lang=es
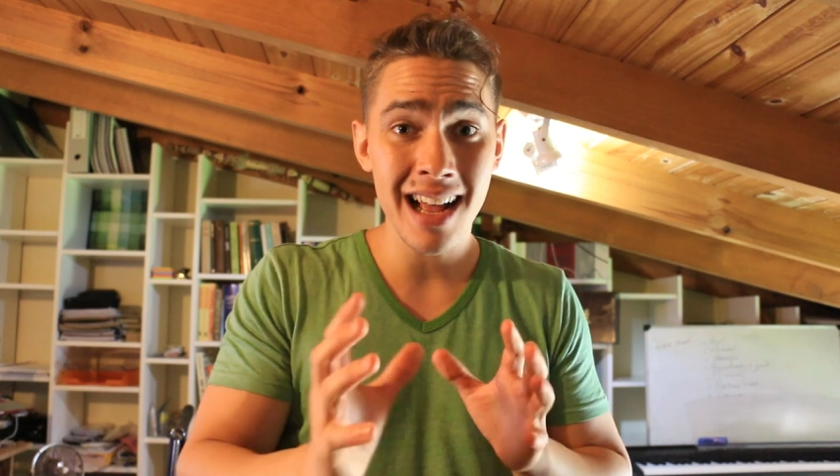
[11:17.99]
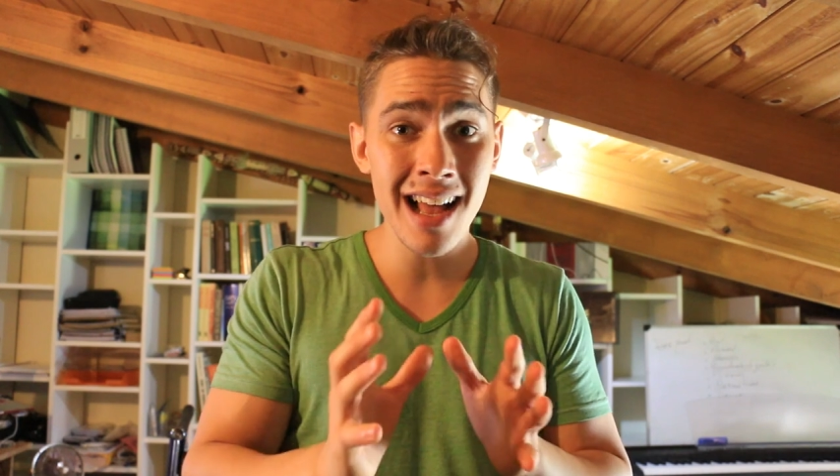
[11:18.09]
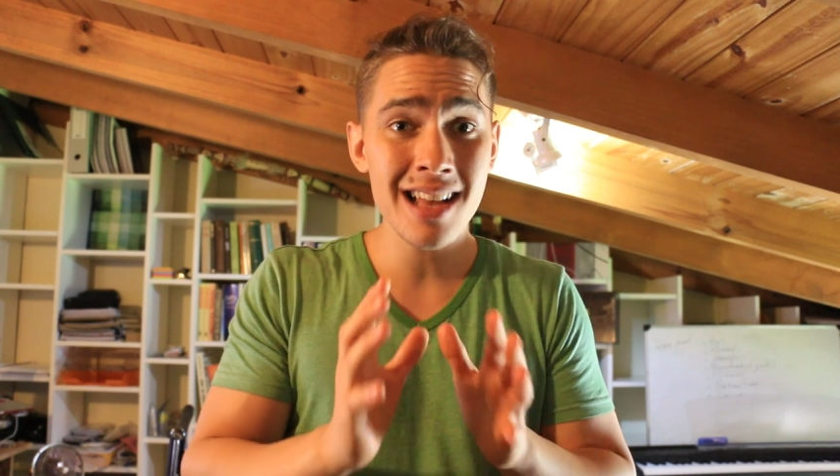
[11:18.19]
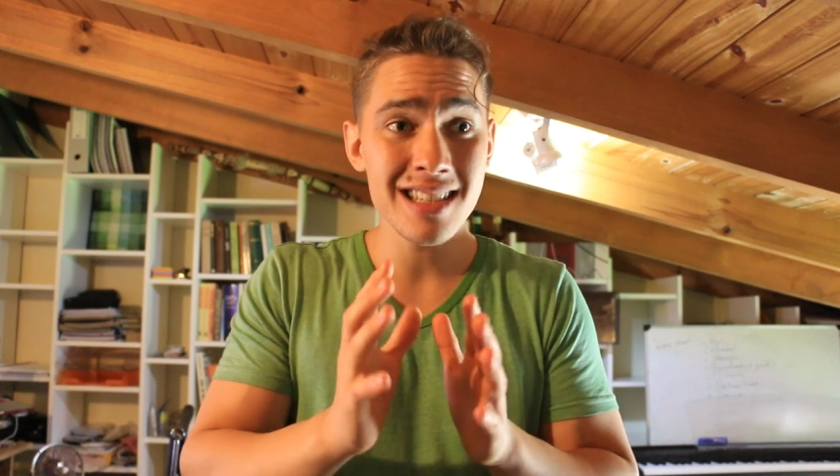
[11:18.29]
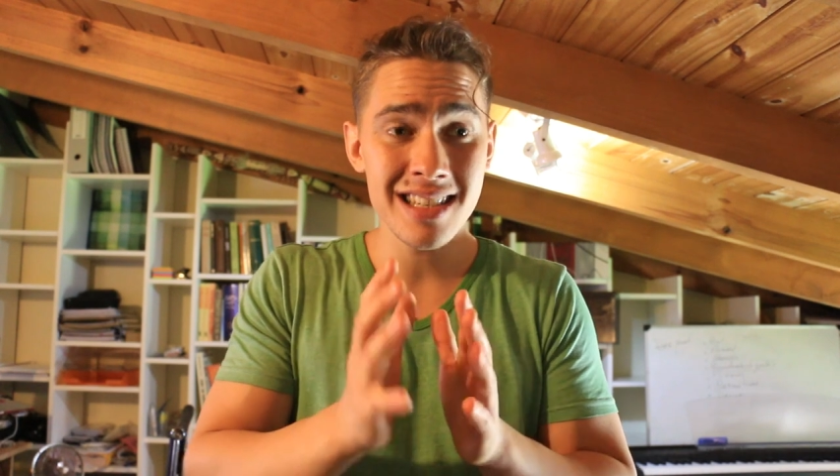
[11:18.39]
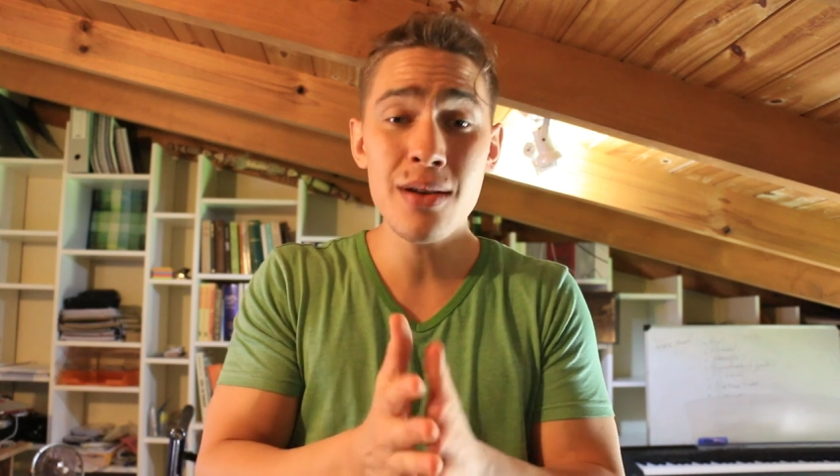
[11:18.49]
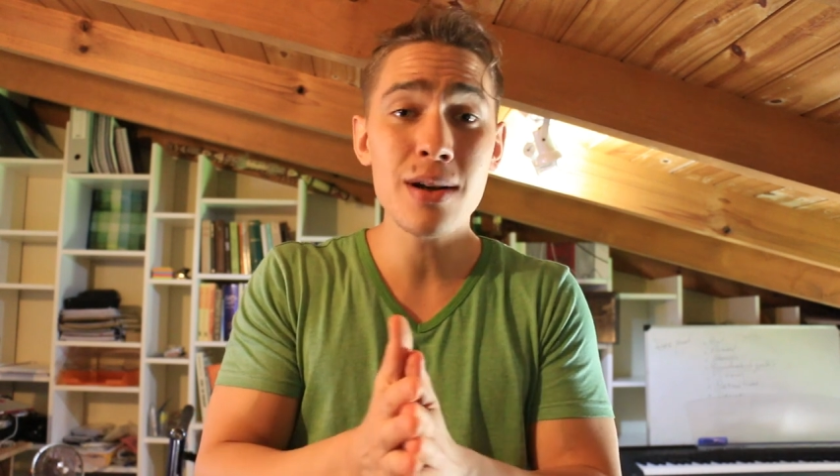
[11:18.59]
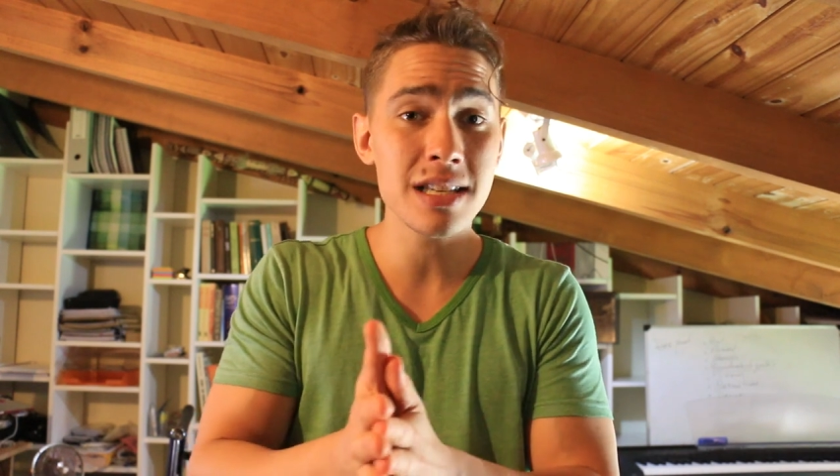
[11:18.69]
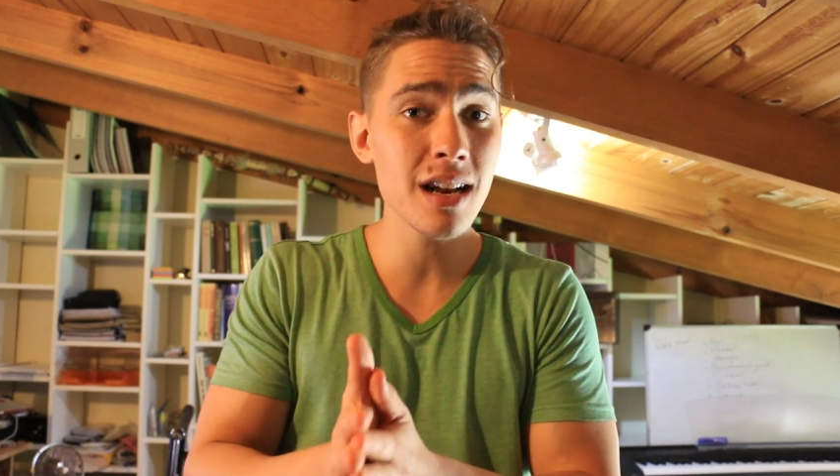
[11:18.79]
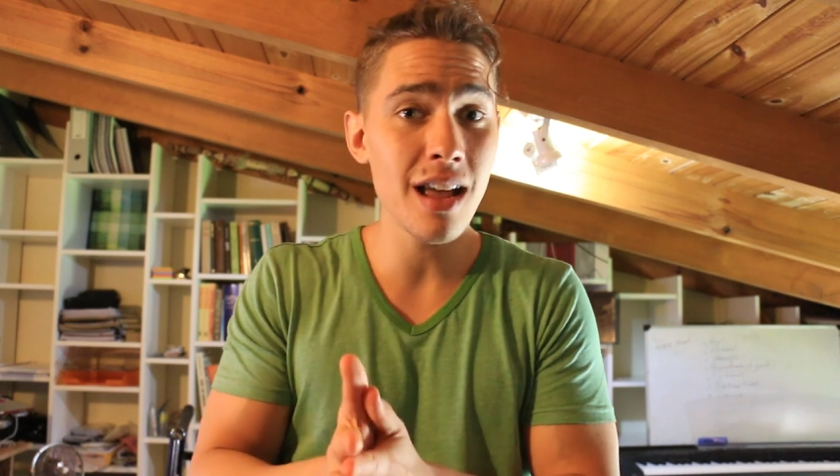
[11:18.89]
Acá sí
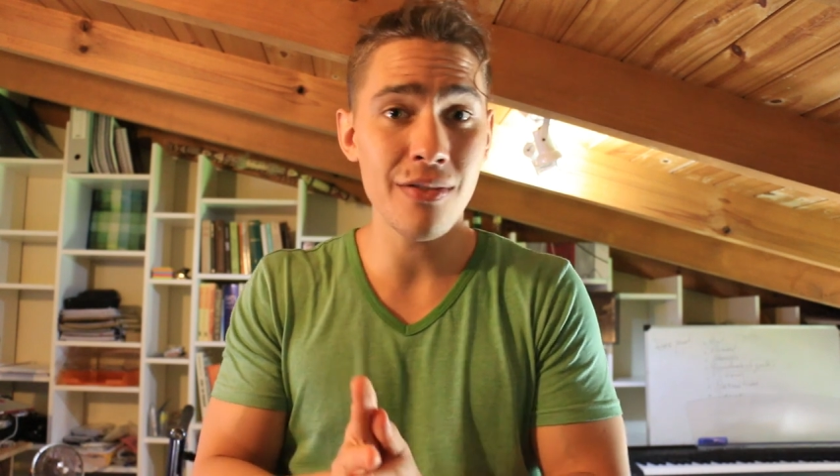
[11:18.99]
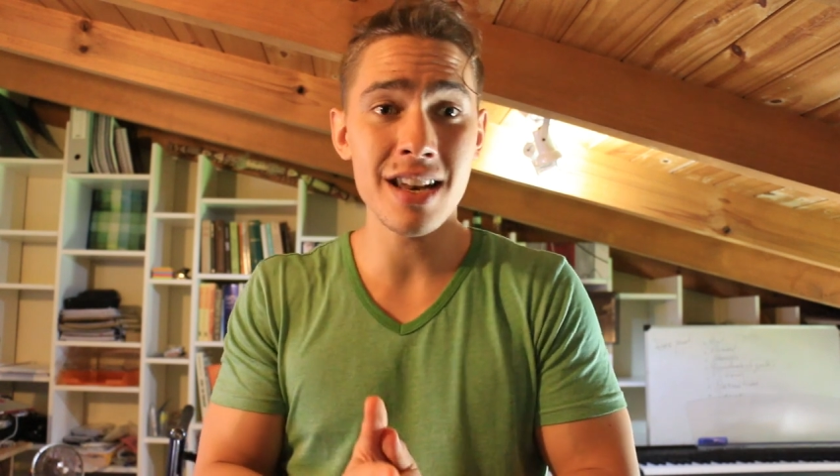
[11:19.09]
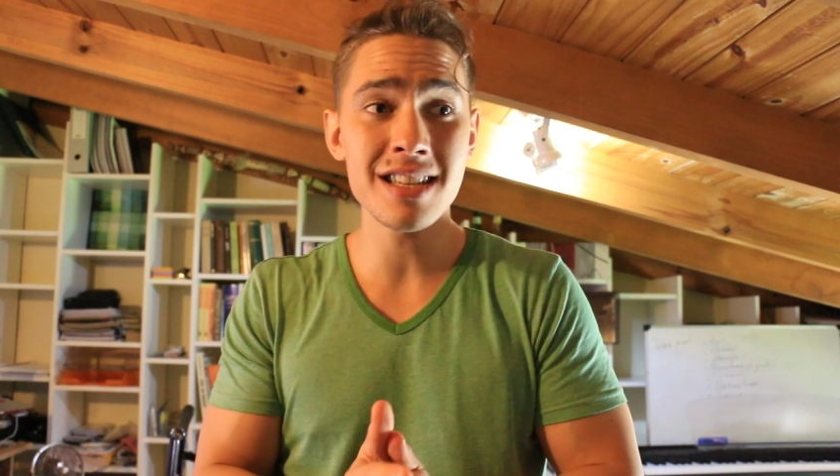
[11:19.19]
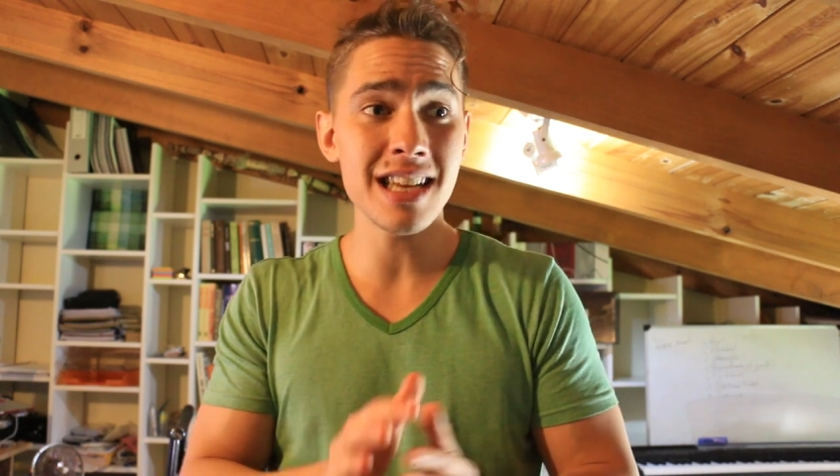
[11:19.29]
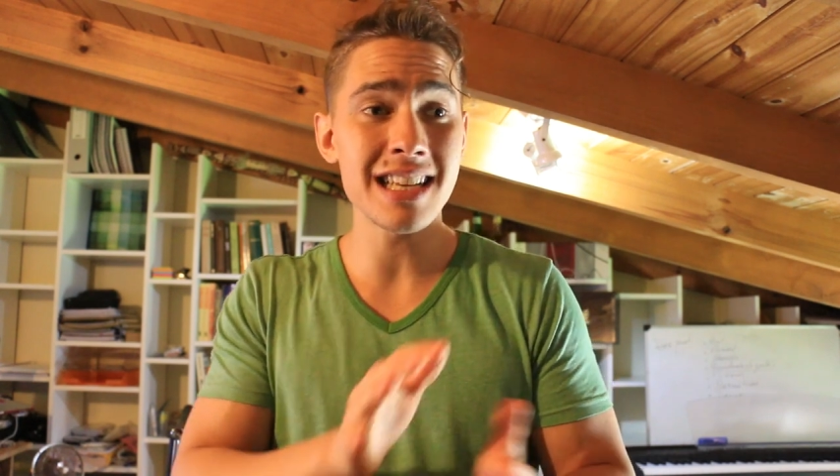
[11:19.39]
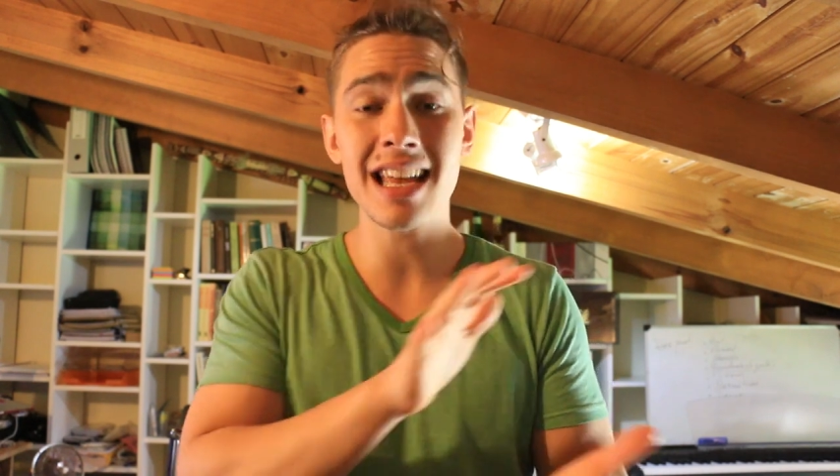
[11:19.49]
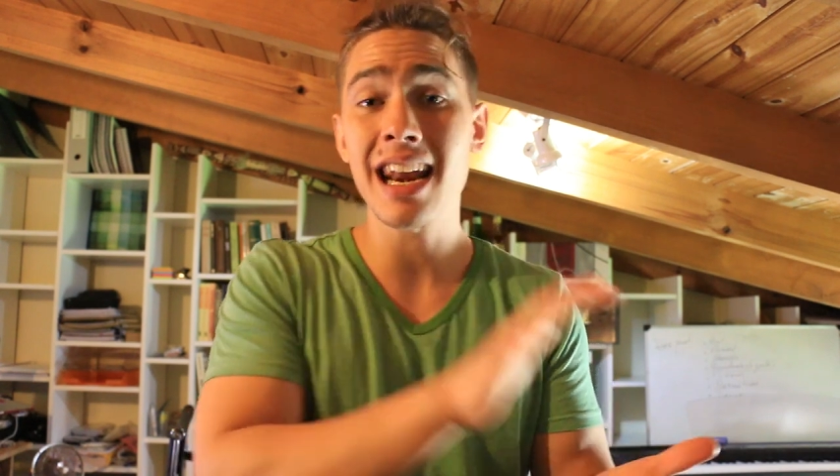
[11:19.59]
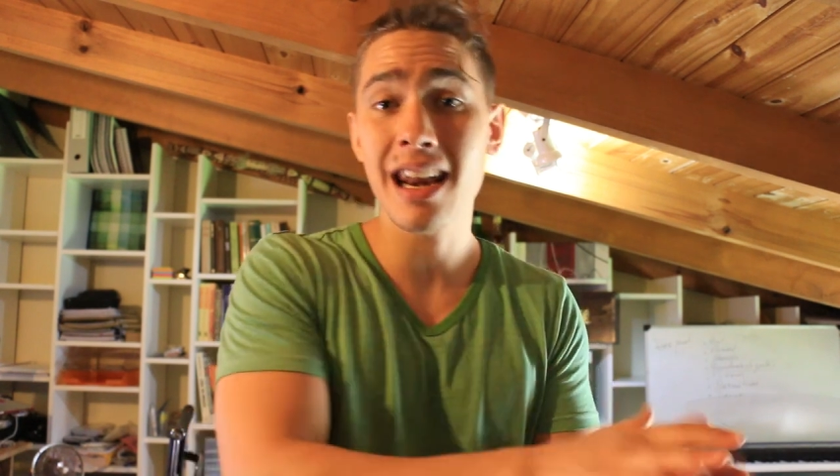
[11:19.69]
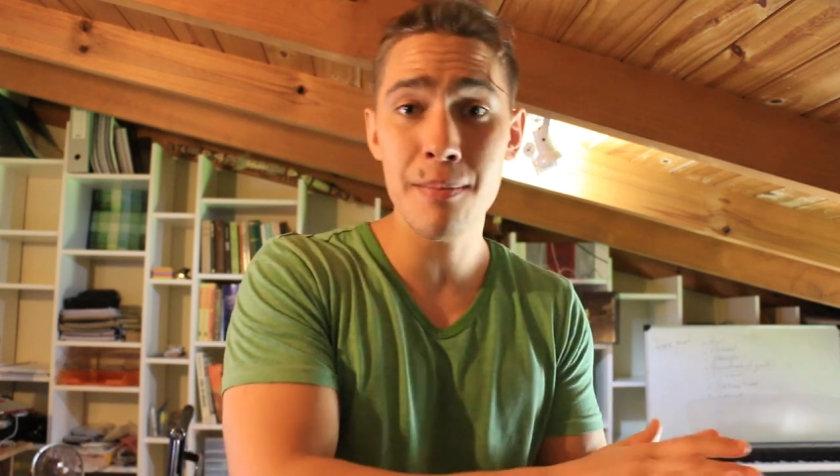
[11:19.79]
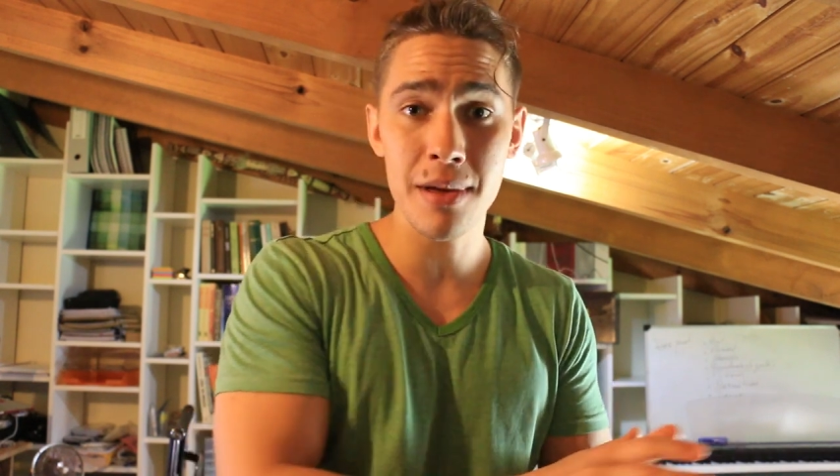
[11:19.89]
va a ser la diferencia esa
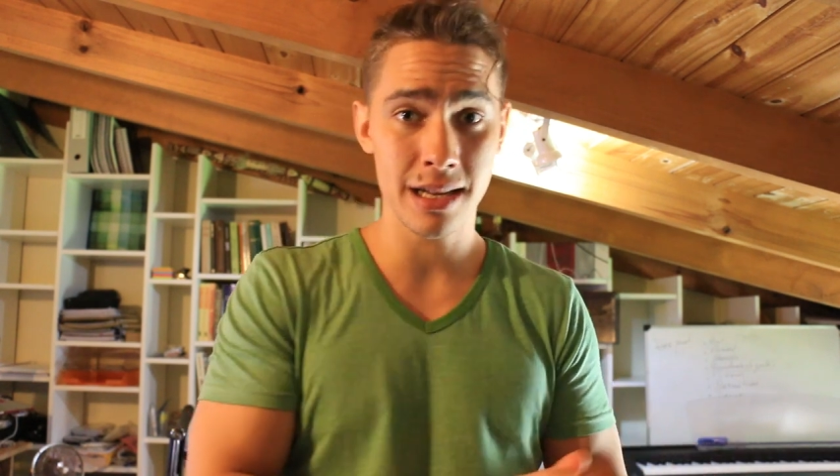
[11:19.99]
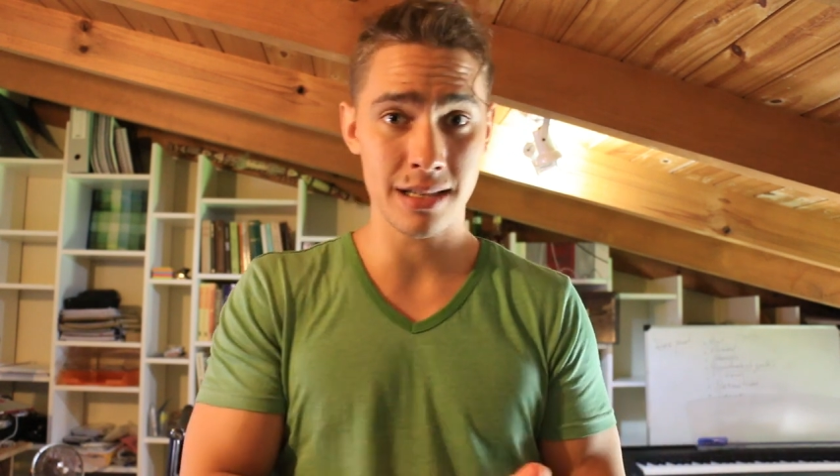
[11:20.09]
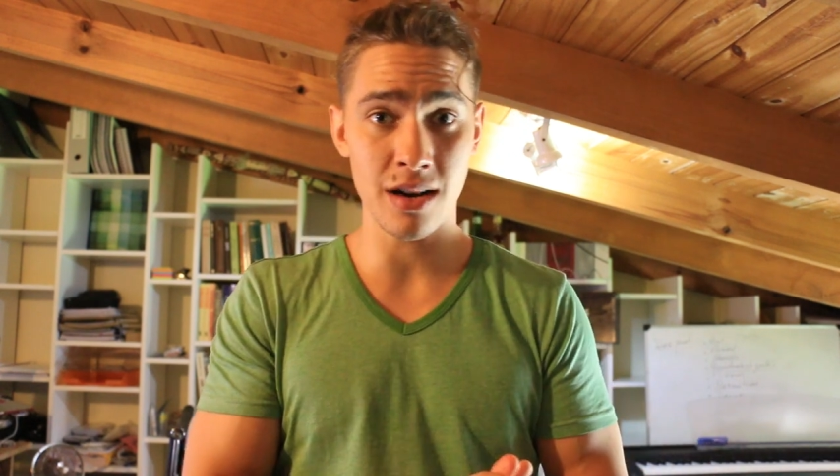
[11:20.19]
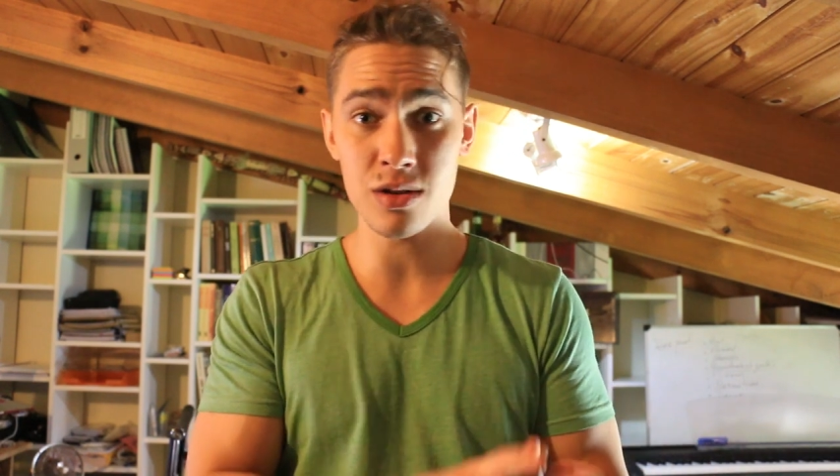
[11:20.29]
repe extra